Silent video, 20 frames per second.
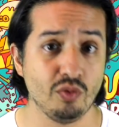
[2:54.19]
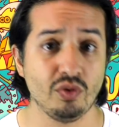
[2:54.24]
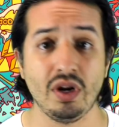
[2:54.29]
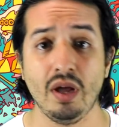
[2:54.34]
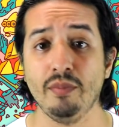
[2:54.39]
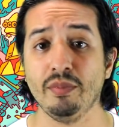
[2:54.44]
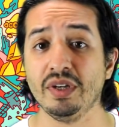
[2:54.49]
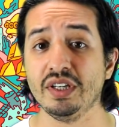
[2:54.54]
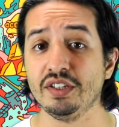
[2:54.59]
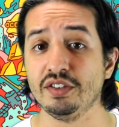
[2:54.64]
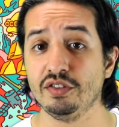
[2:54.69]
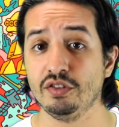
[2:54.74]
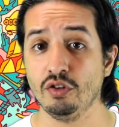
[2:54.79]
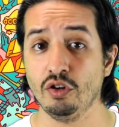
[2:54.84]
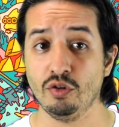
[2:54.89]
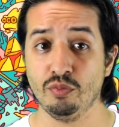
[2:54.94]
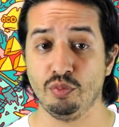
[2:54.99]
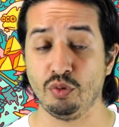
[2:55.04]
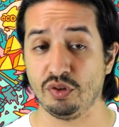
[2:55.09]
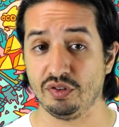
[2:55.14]
una
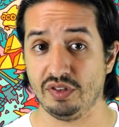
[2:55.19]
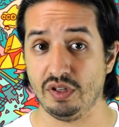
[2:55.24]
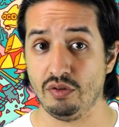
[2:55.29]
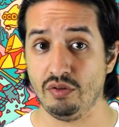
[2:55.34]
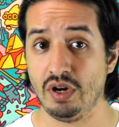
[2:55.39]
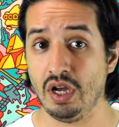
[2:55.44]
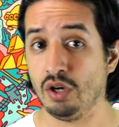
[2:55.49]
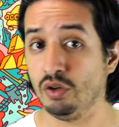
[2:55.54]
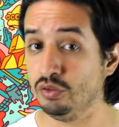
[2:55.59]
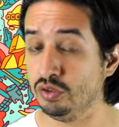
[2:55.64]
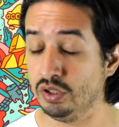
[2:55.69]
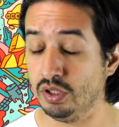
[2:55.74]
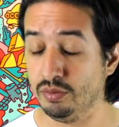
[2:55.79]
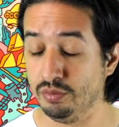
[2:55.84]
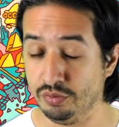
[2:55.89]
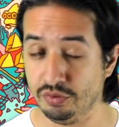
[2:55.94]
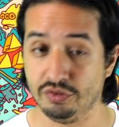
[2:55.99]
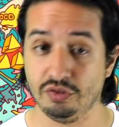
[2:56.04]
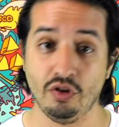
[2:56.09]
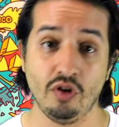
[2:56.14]
mención por ser una
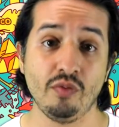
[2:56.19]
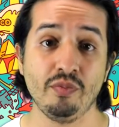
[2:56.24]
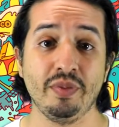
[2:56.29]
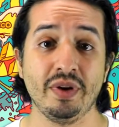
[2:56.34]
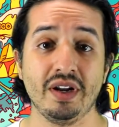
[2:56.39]
contribución